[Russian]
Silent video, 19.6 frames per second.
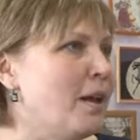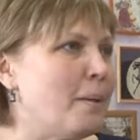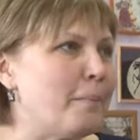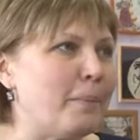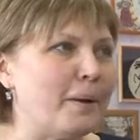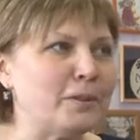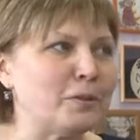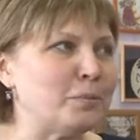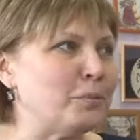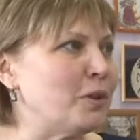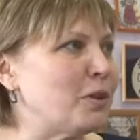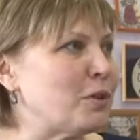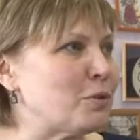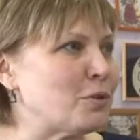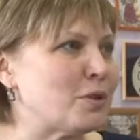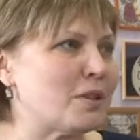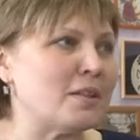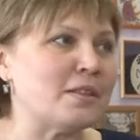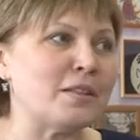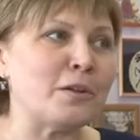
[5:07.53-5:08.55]
Поэтому я хочу
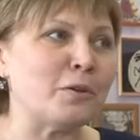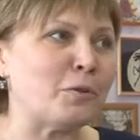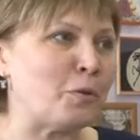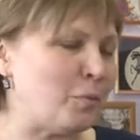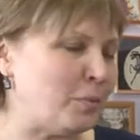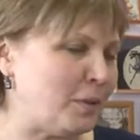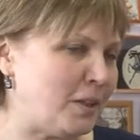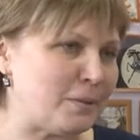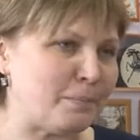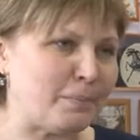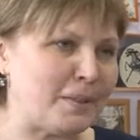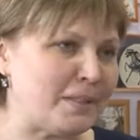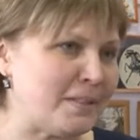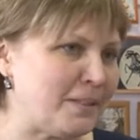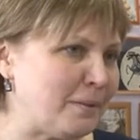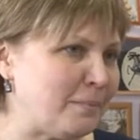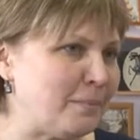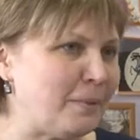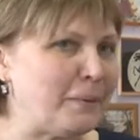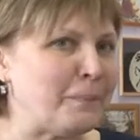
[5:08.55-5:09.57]
сказать огромное
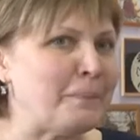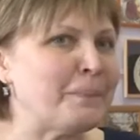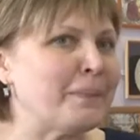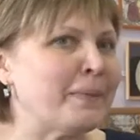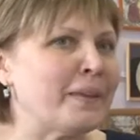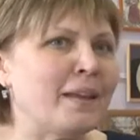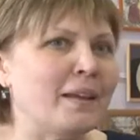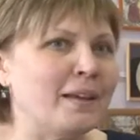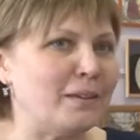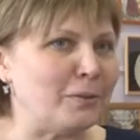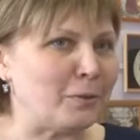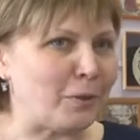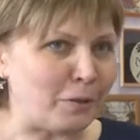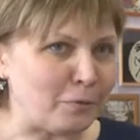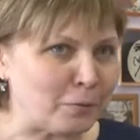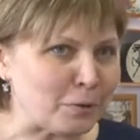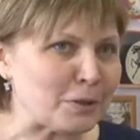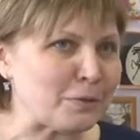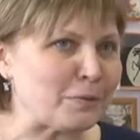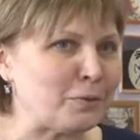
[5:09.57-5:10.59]
спасибо
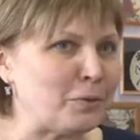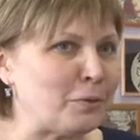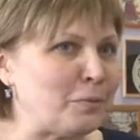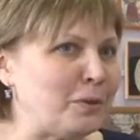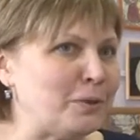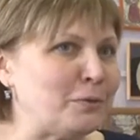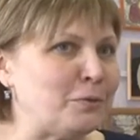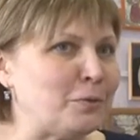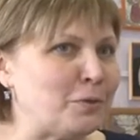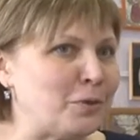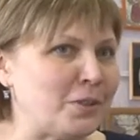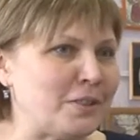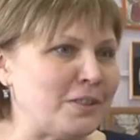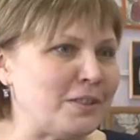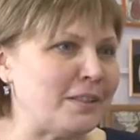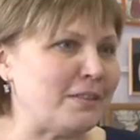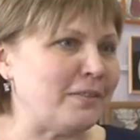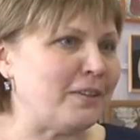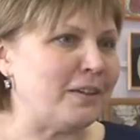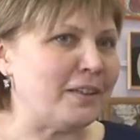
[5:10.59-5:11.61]
руководству Дома
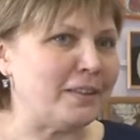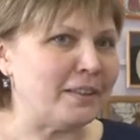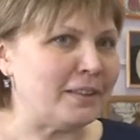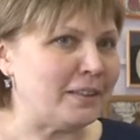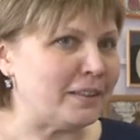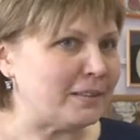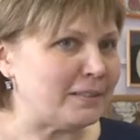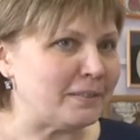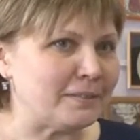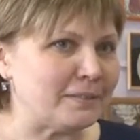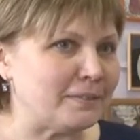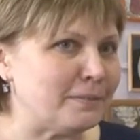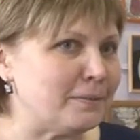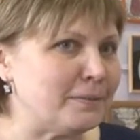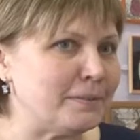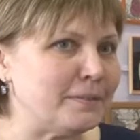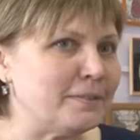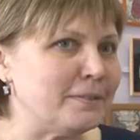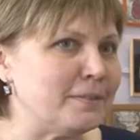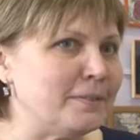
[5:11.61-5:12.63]
творчества, и,
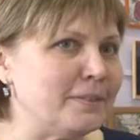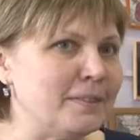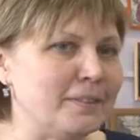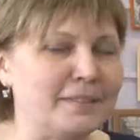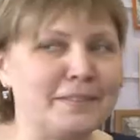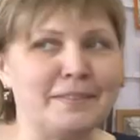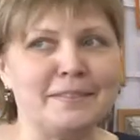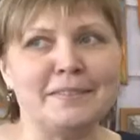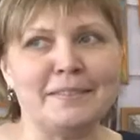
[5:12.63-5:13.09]
э,